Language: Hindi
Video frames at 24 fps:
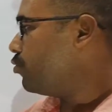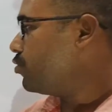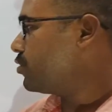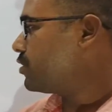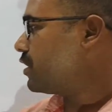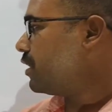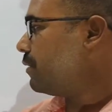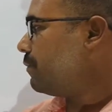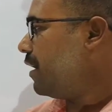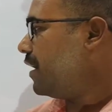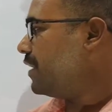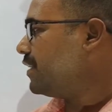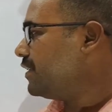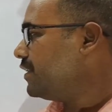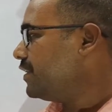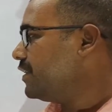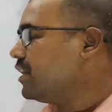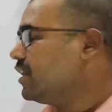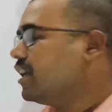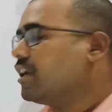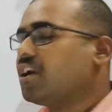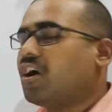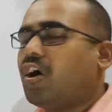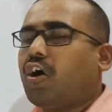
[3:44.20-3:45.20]
उसके बाद
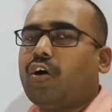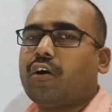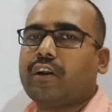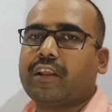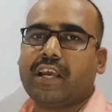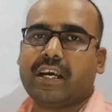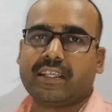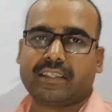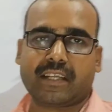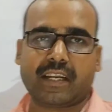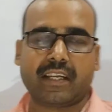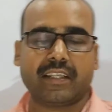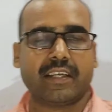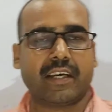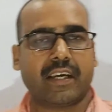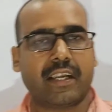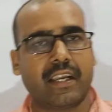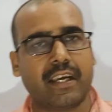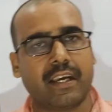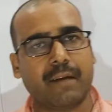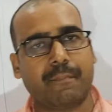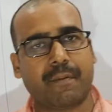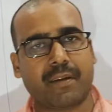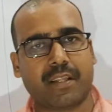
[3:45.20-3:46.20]
निधन और यात्रा देख
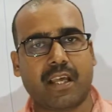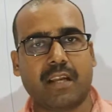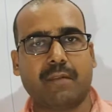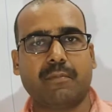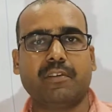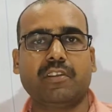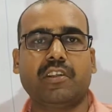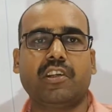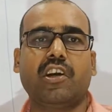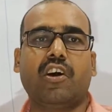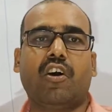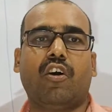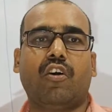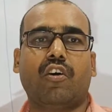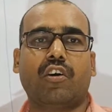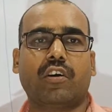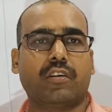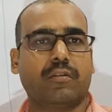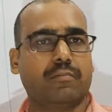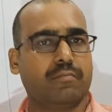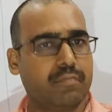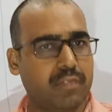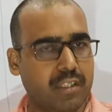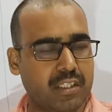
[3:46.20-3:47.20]
लेंगे प्रधानमंत्री
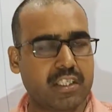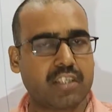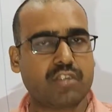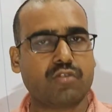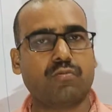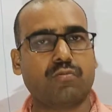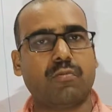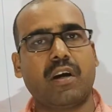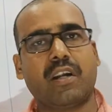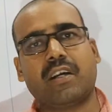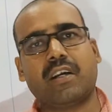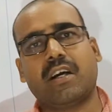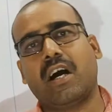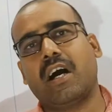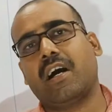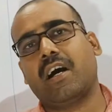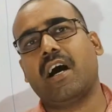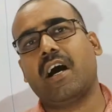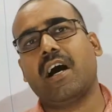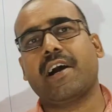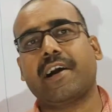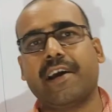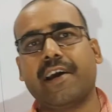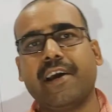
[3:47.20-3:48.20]
और नीतीश कुमार कहाँ
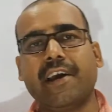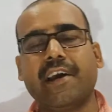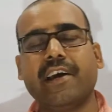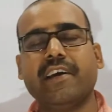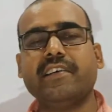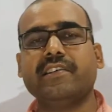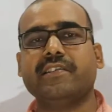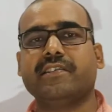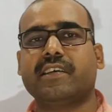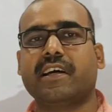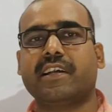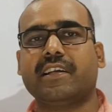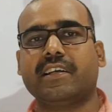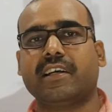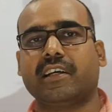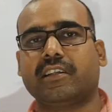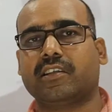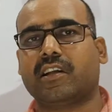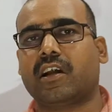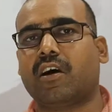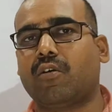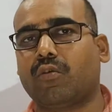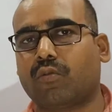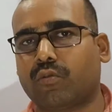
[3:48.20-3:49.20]
कहाँ गए हैं इन सारी
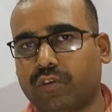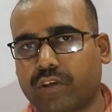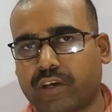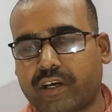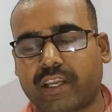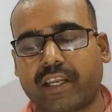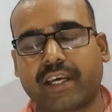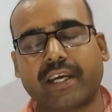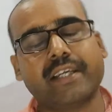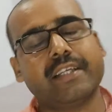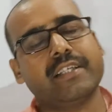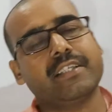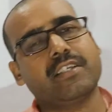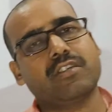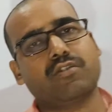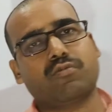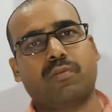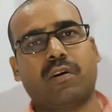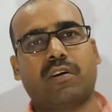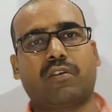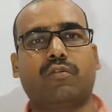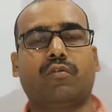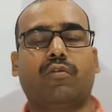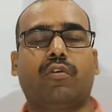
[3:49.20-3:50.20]
यात्राओं को देख लेंगे नीतीश
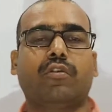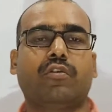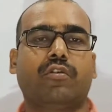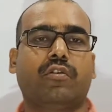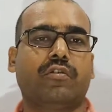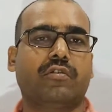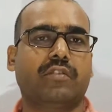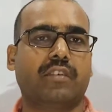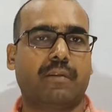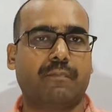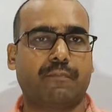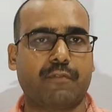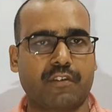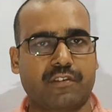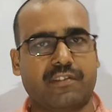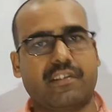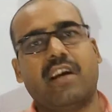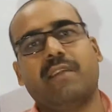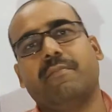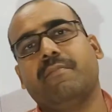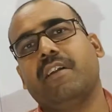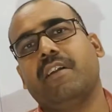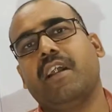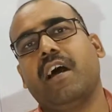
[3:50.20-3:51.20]
कुमार को कौन कौन सा
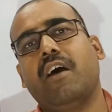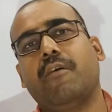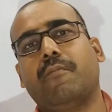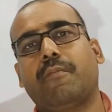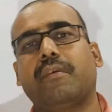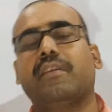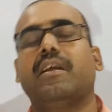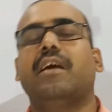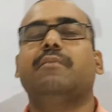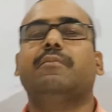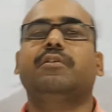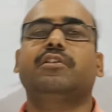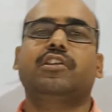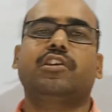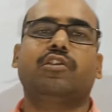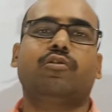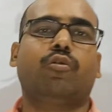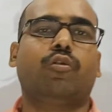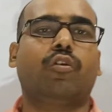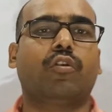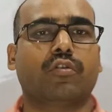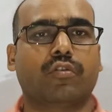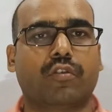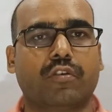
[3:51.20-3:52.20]
पुरस्कार मिला है और प्रधानमंत्री
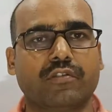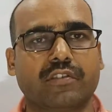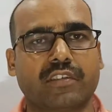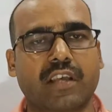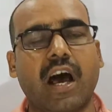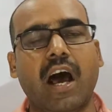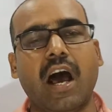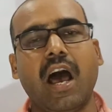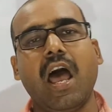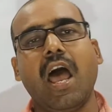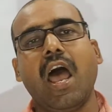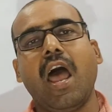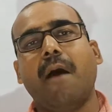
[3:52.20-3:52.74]
को कौन कौन सा